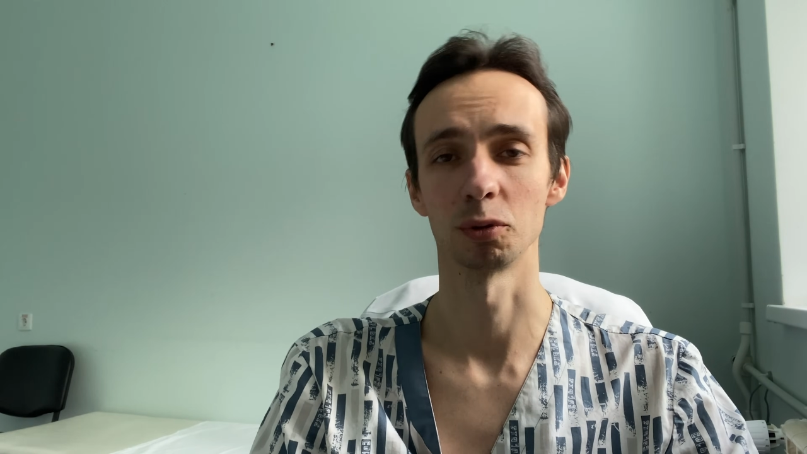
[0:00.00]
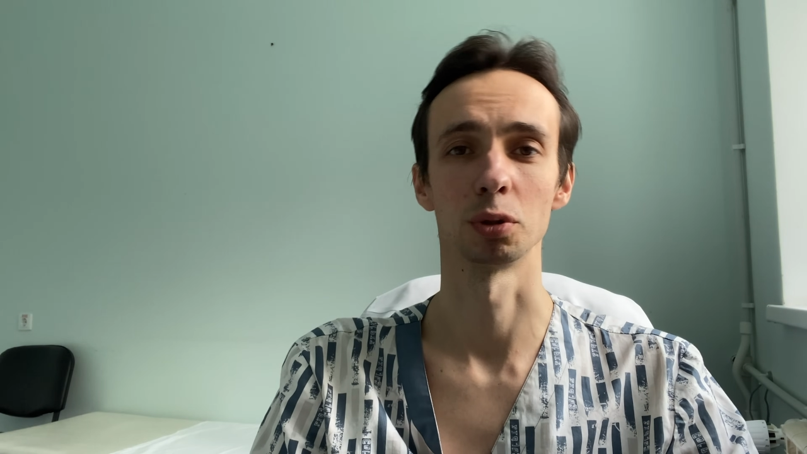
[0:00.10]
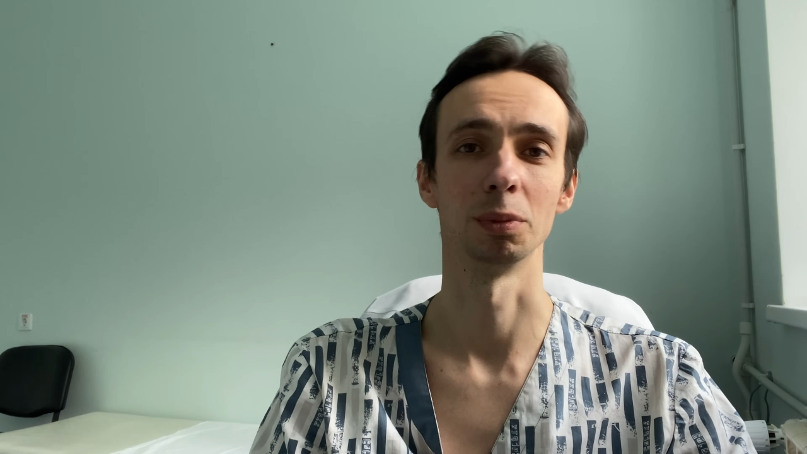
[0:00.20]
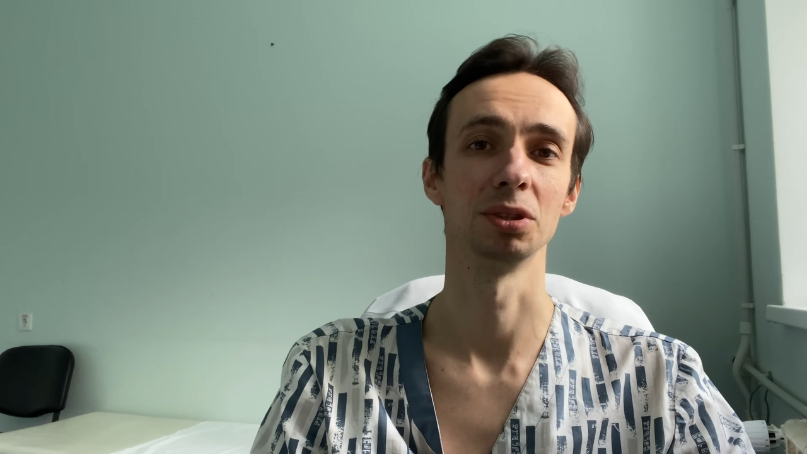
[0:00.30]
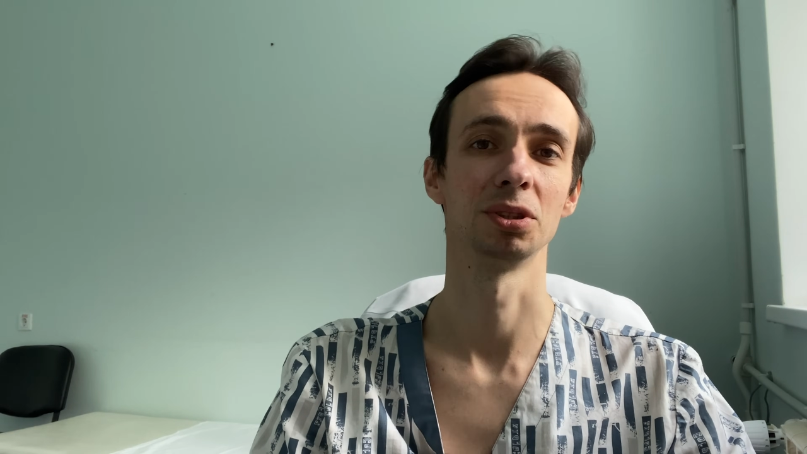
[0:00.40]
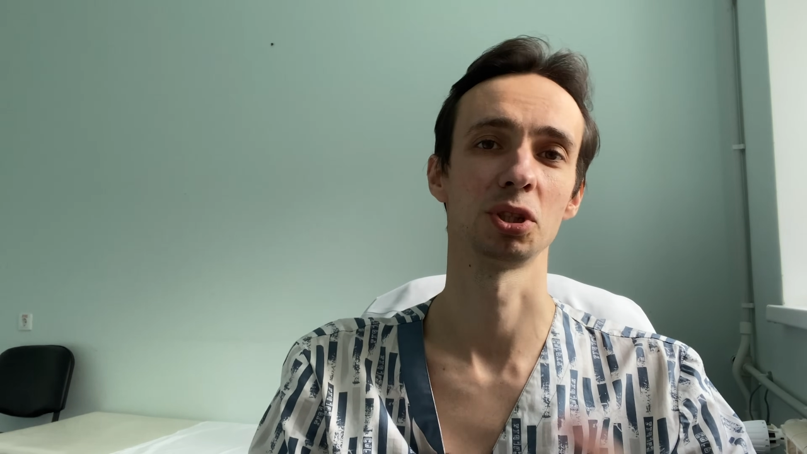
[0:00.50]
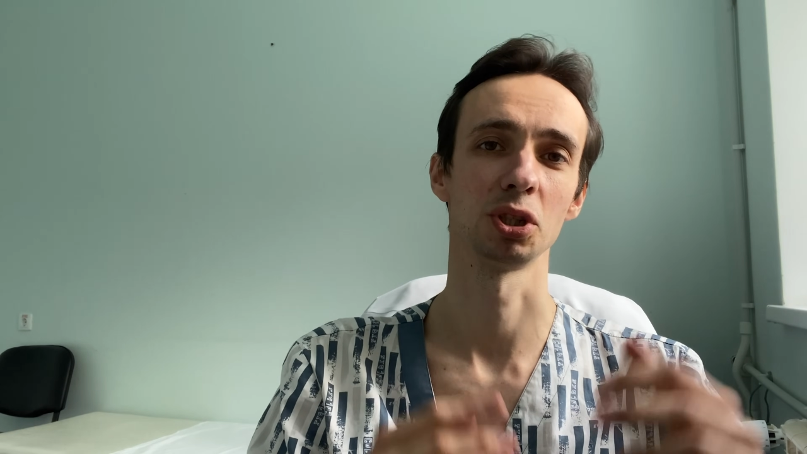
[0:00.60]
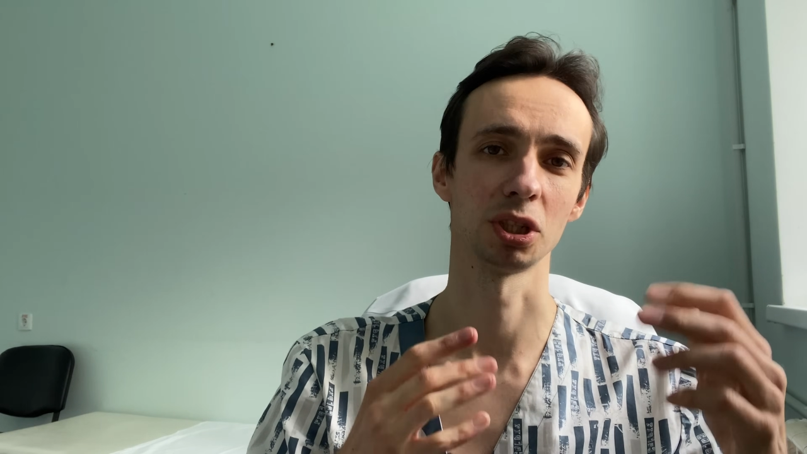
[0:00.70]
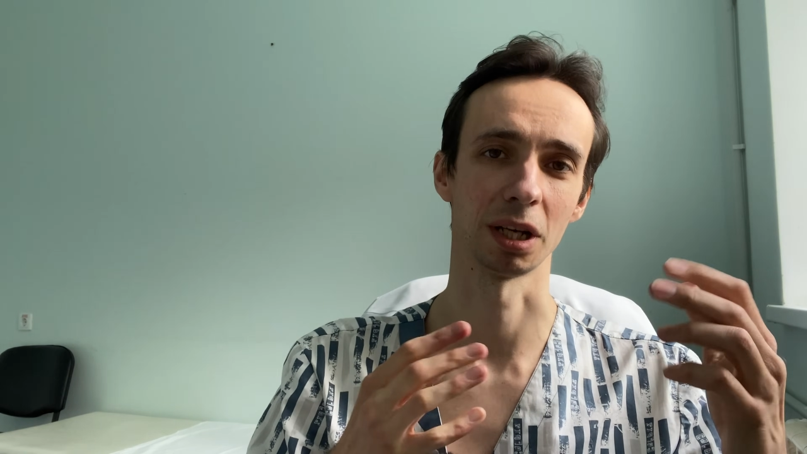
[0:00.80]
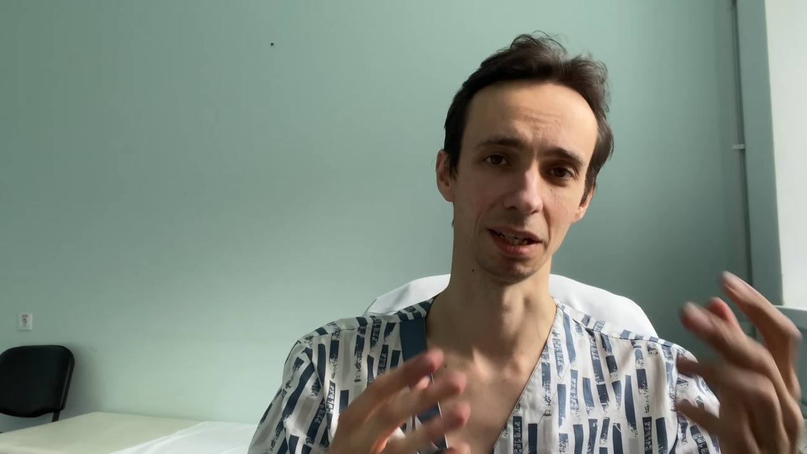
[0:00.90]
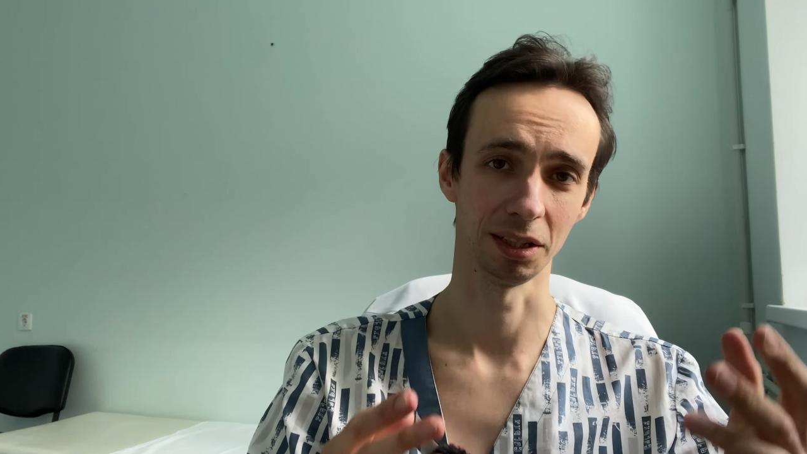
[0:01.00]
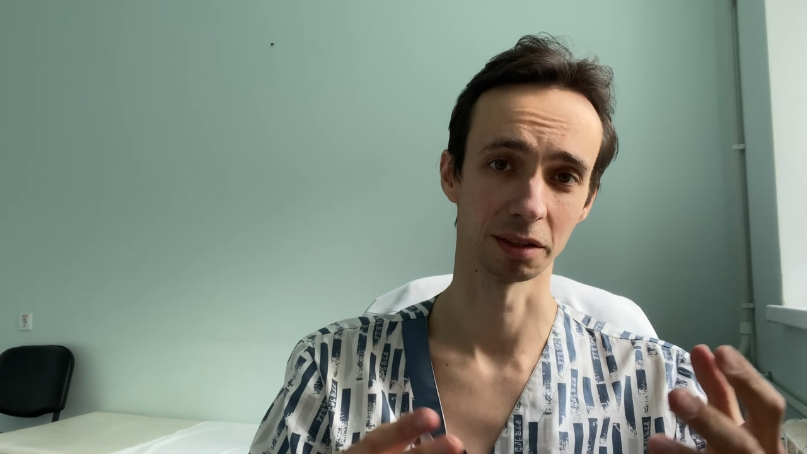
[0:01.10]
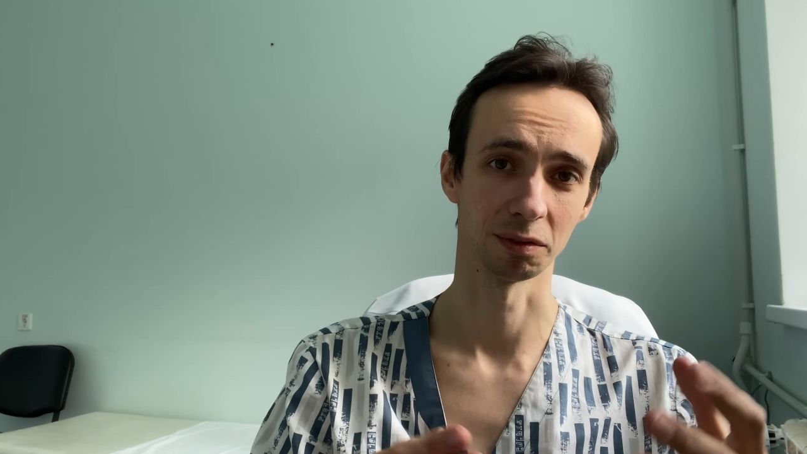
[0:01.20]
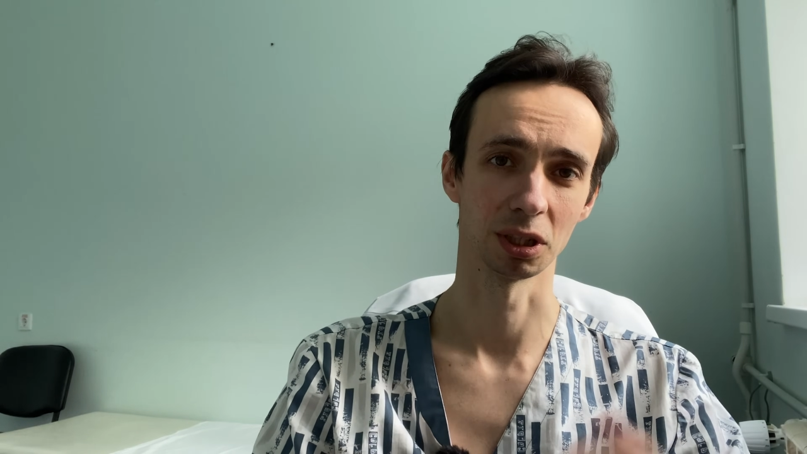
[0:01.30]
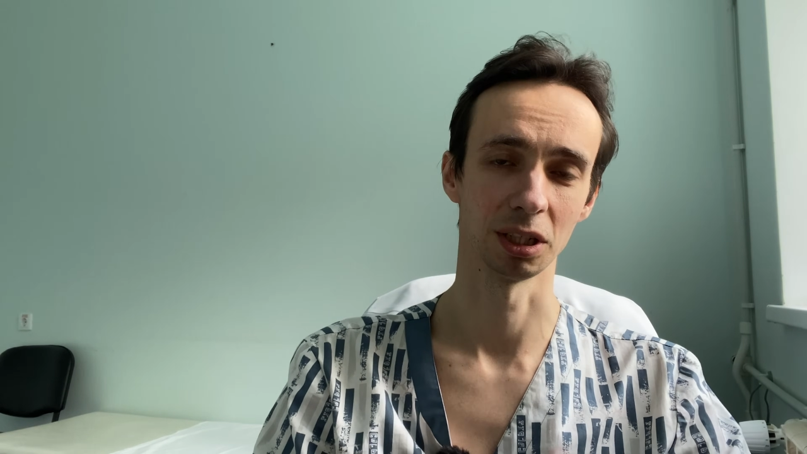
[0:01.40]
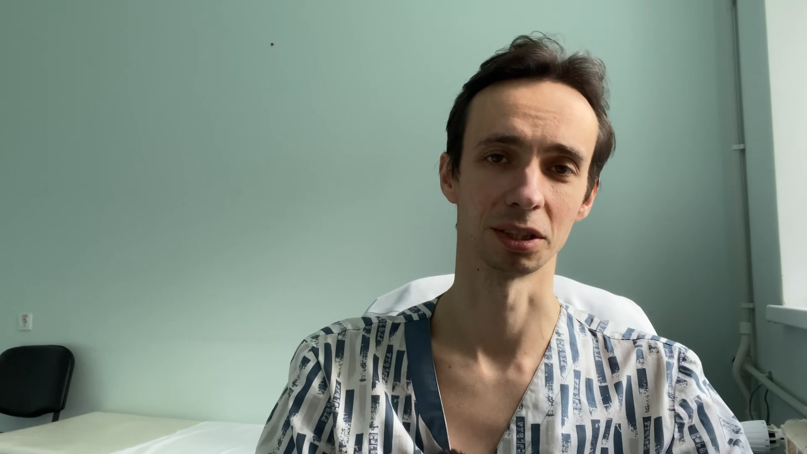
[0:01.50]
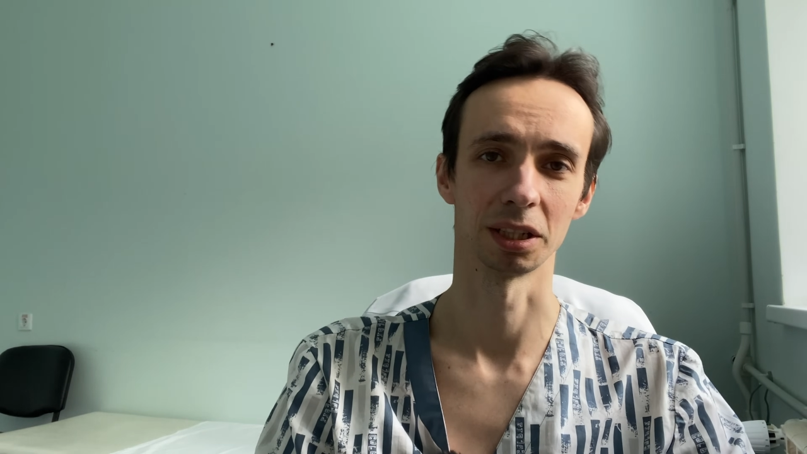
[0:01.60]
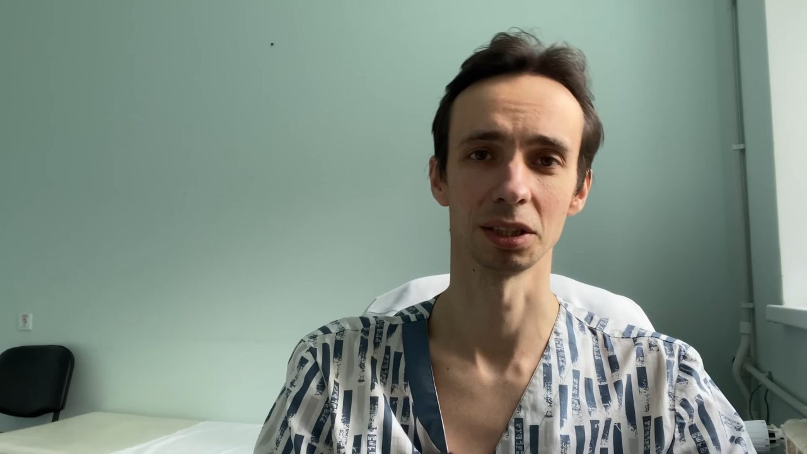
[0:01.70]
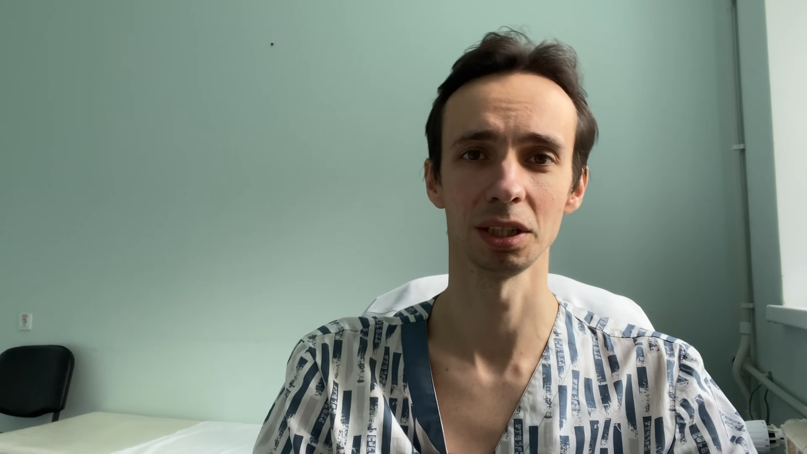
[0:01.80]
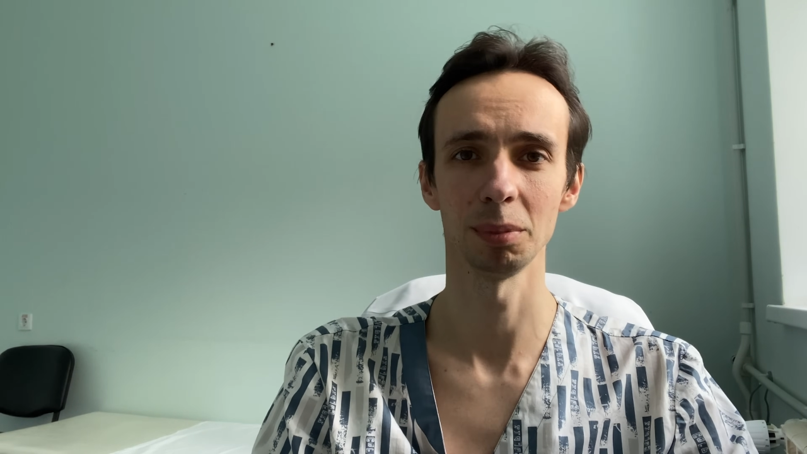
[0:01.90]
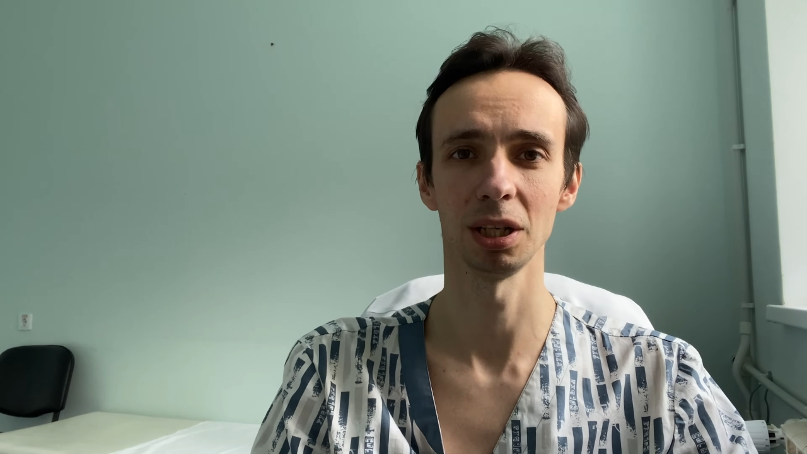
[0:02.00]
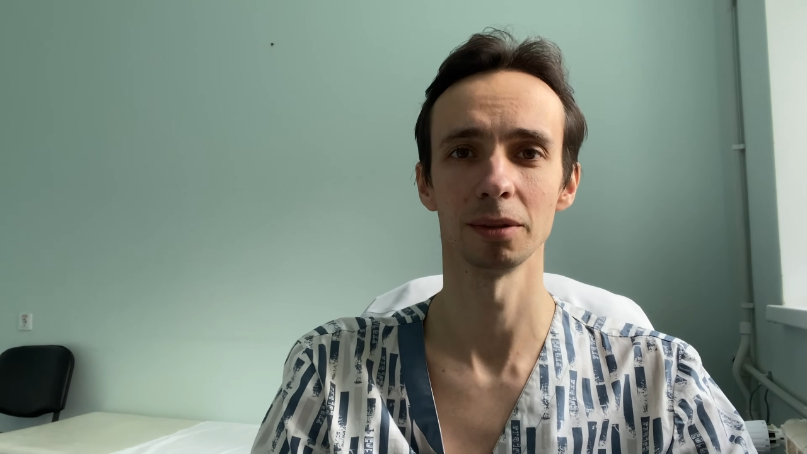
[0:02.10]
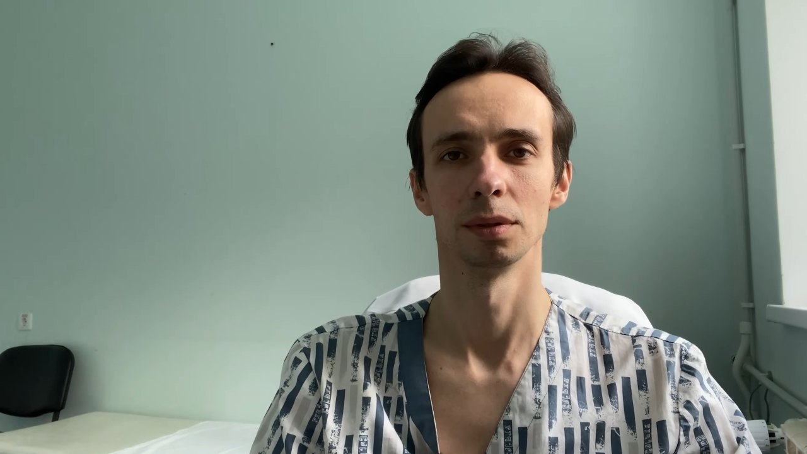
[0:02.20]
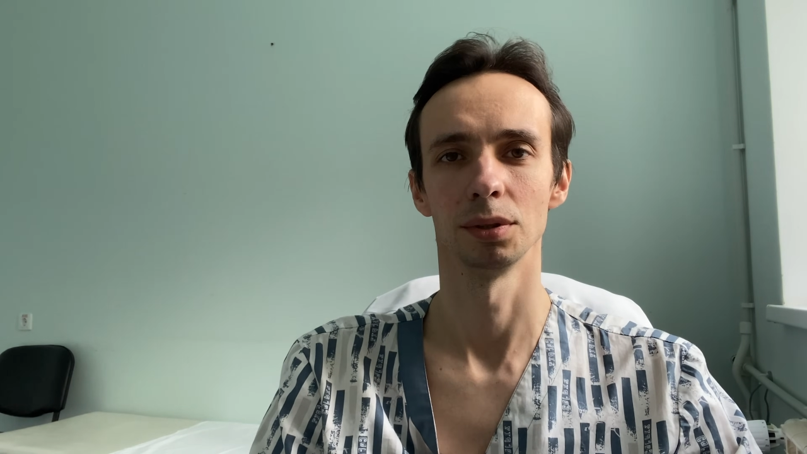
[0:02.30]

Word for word: чтобы они защищали нервные клетки от гибели